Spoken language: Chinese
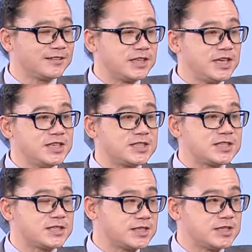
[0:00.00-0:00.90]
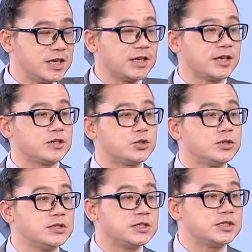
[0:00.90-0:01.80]
第一时间的一个
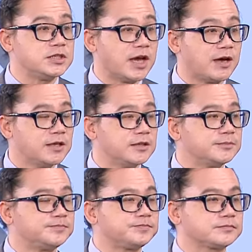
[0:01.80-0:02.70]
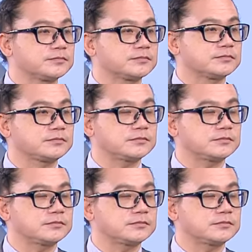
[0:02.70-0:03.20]
讯息啊。因为他在公布财